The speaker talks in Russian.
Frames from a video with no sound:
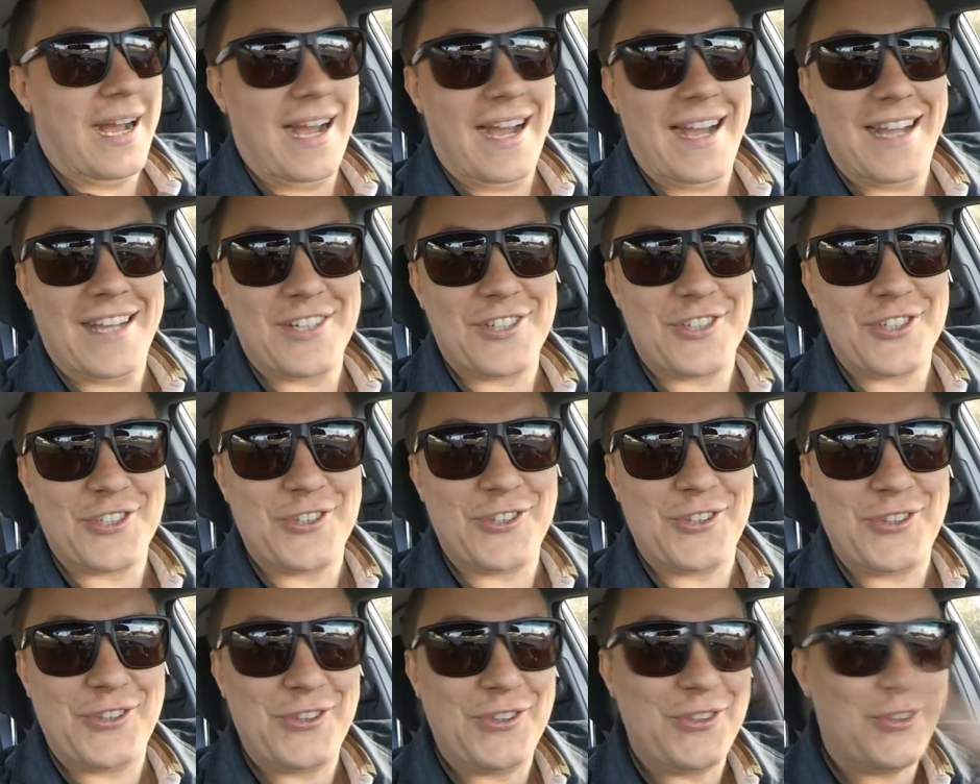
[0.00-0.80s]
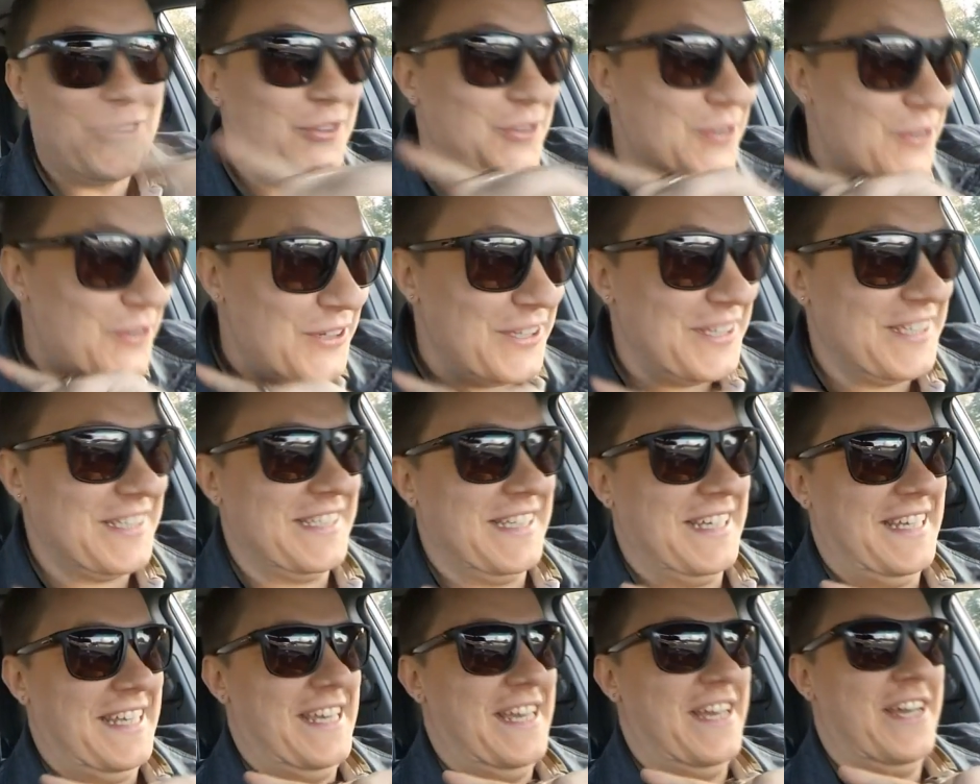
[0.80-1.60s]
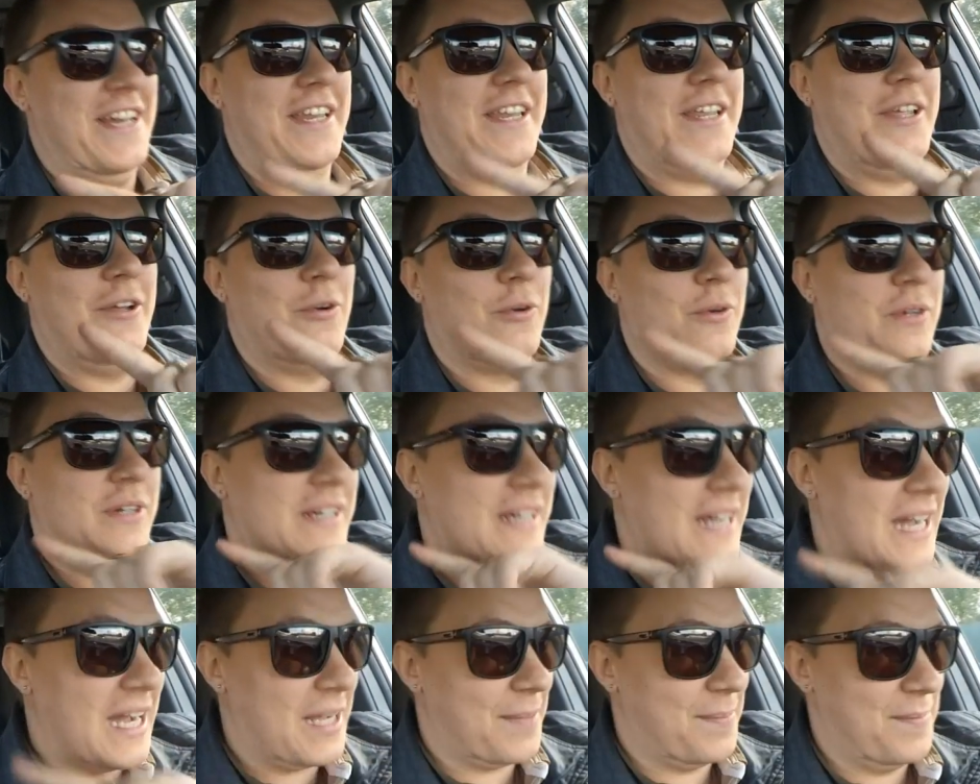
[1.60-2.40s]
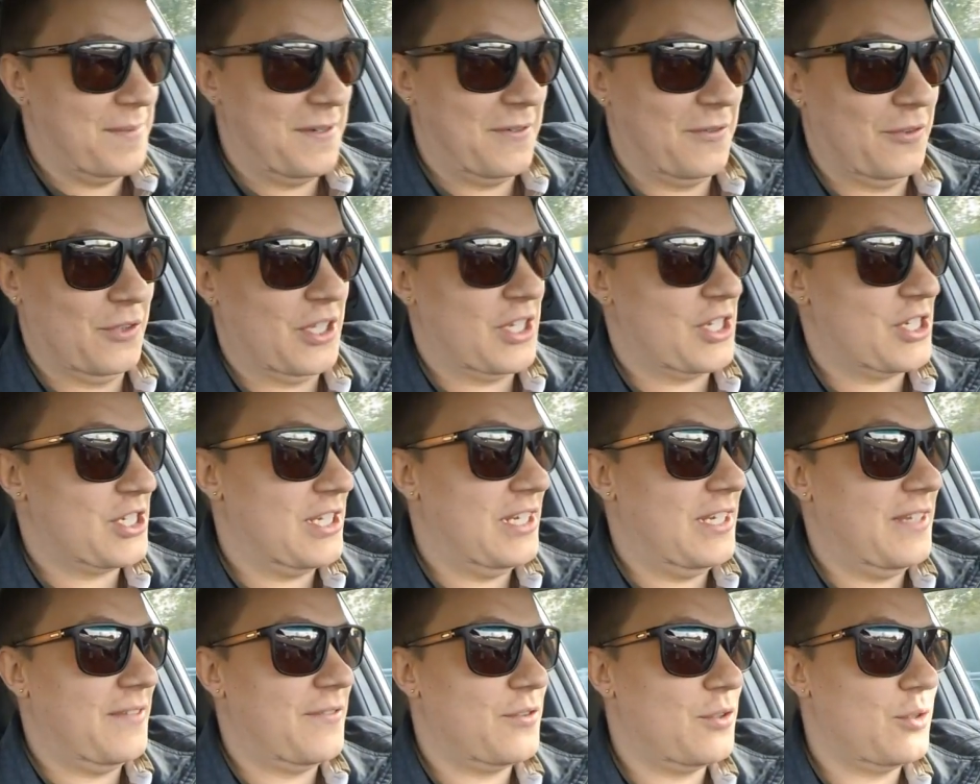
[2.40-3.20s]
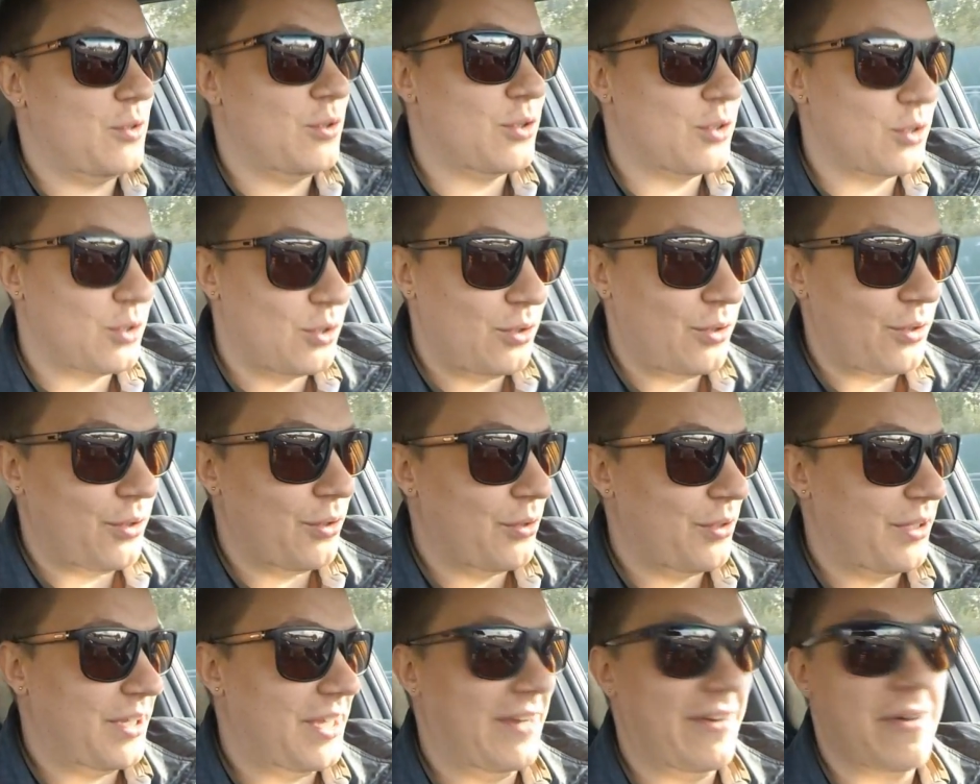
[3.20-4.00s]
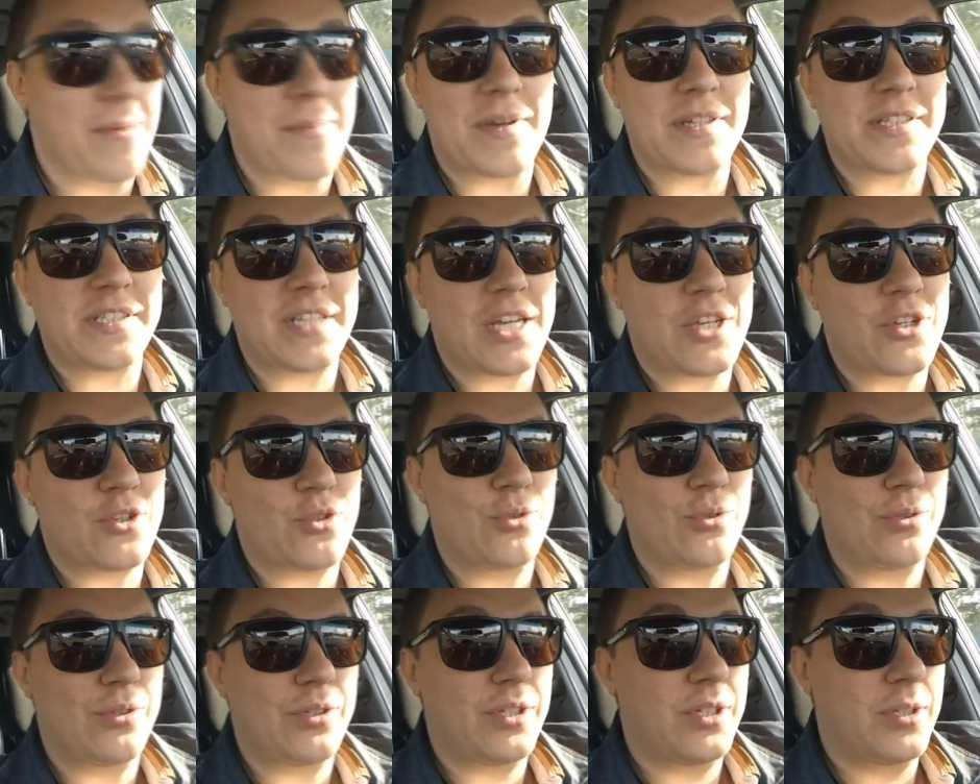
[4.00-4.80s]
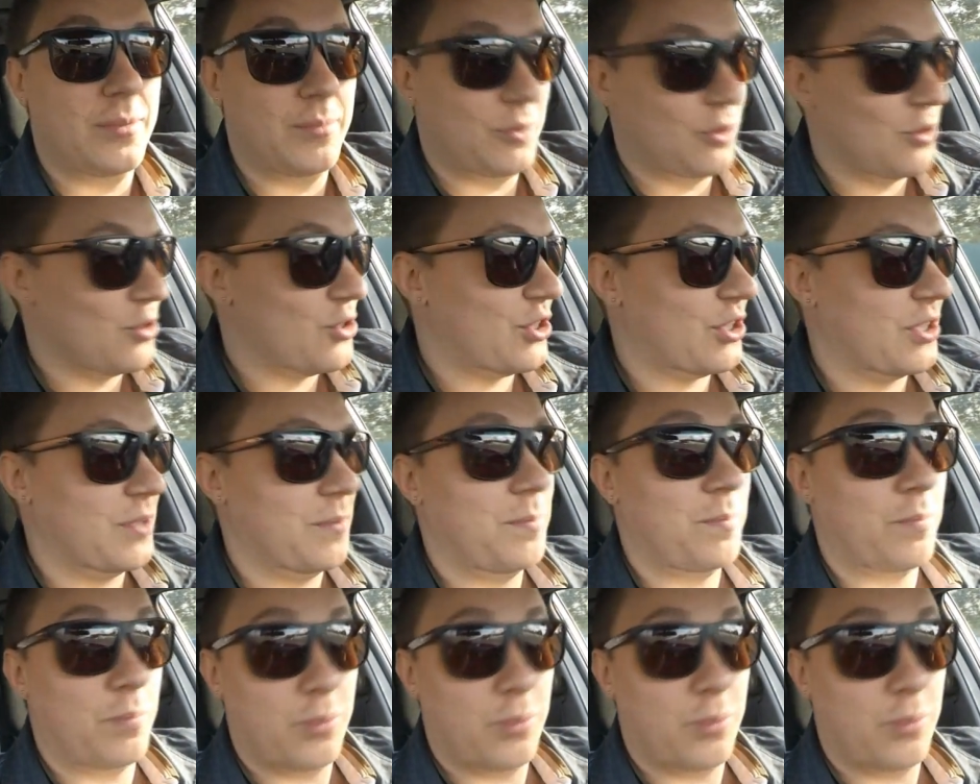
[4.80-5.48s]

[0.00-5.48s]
А что это за Kia Rio? Как мы его нашли и всю историю, я вам расскажу немножко